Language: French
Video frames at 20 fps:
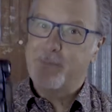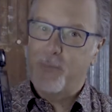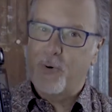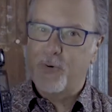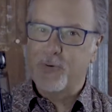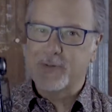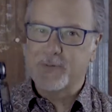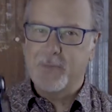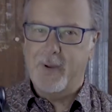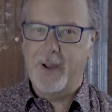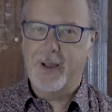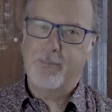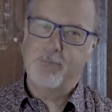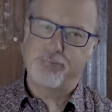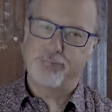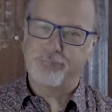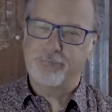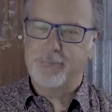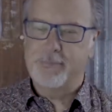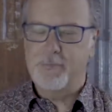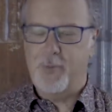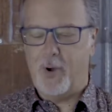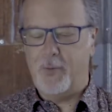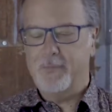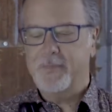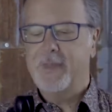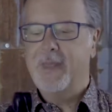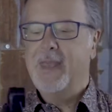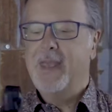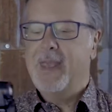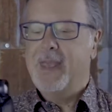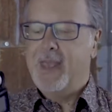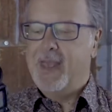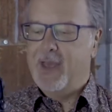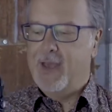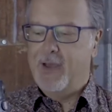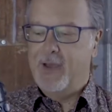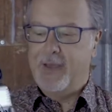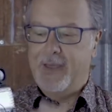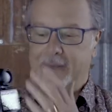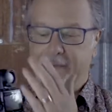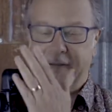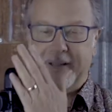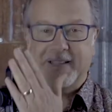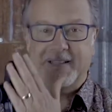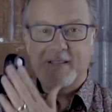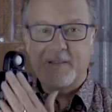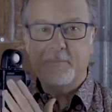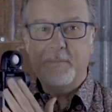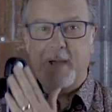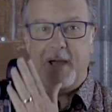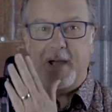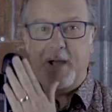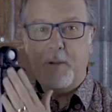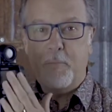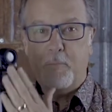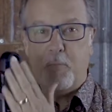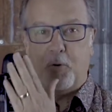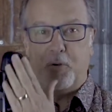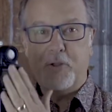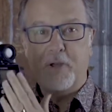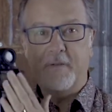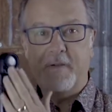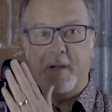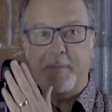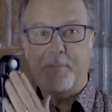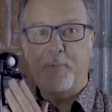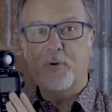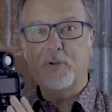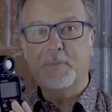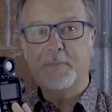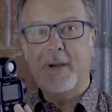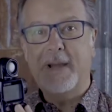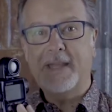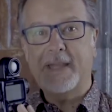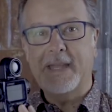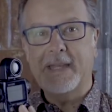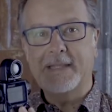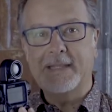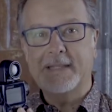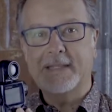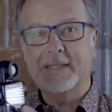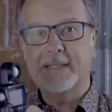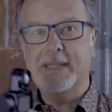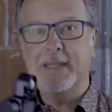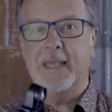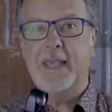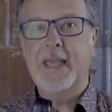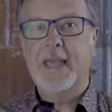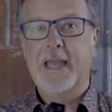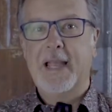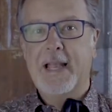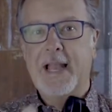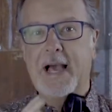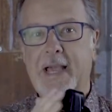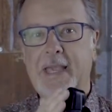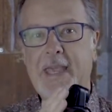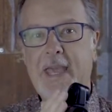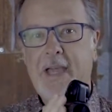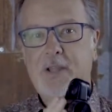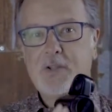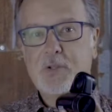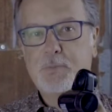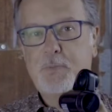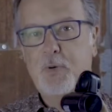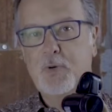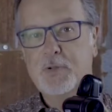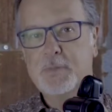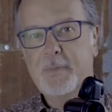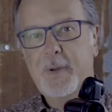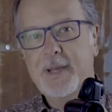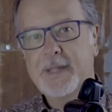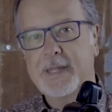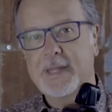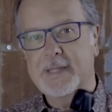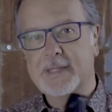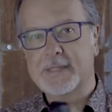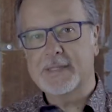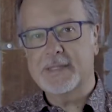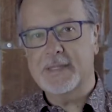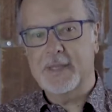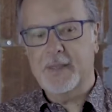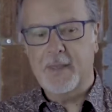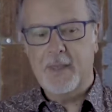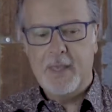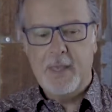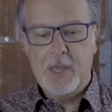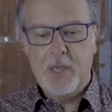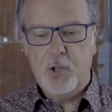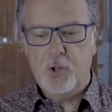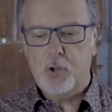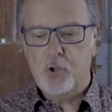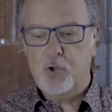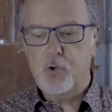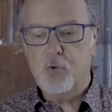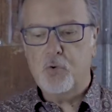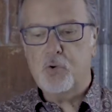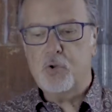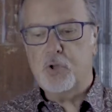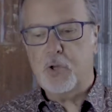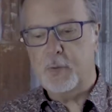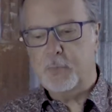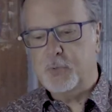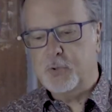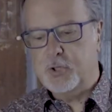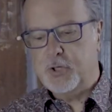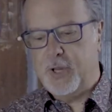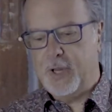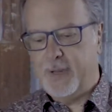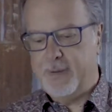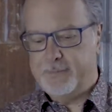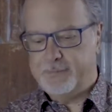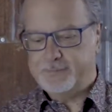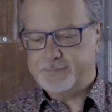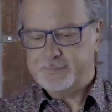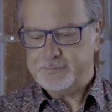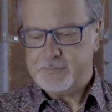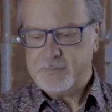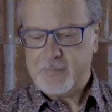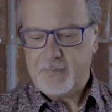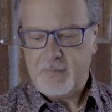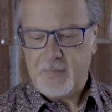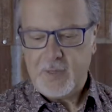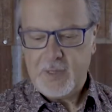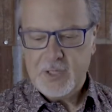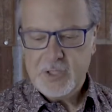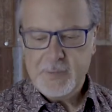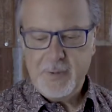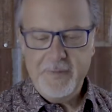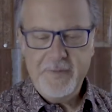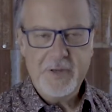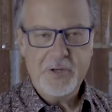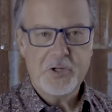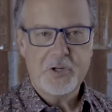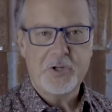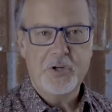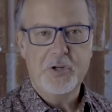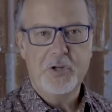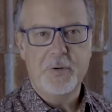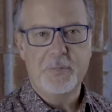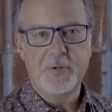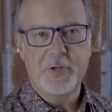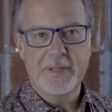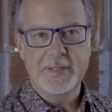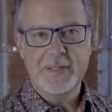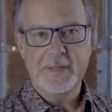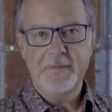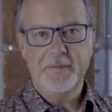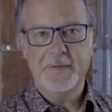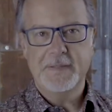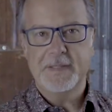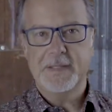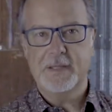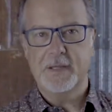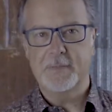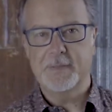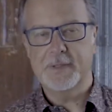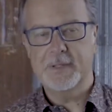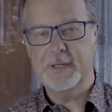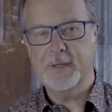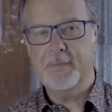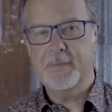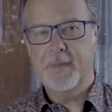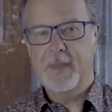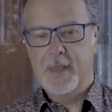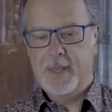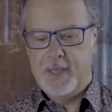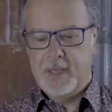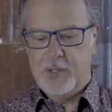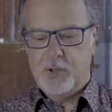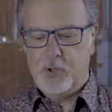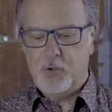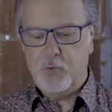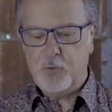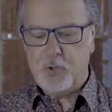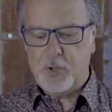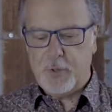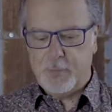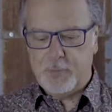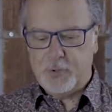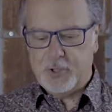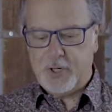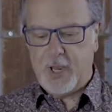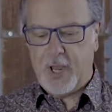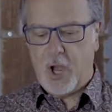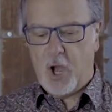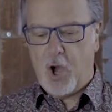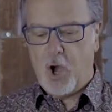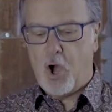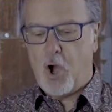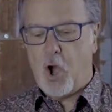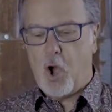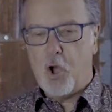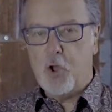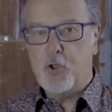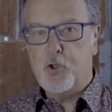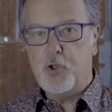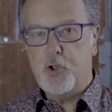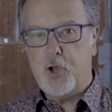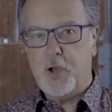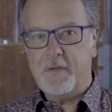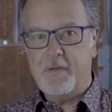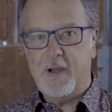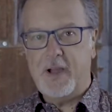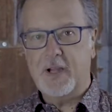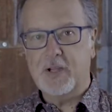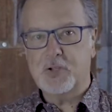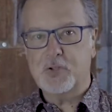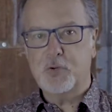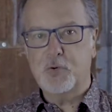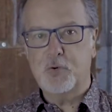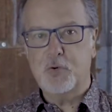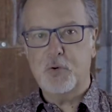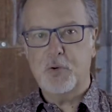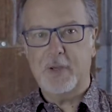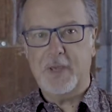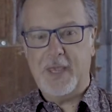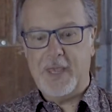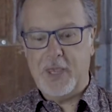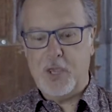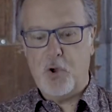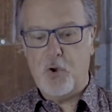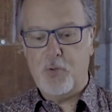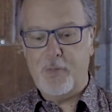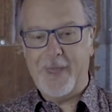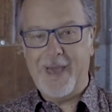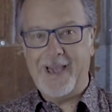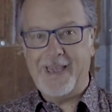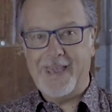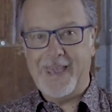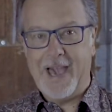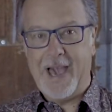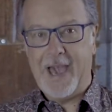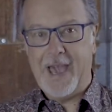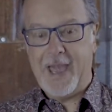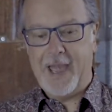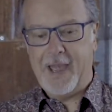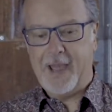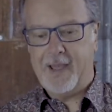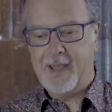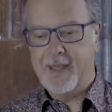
pose Bon. Euh, effectivement, mon devant de posemètre est ici, l'arrière du posemètre est ici. Tout objet, je vais venir chercher un objectif ici comme ça, tout objet a une devanture et un arrière.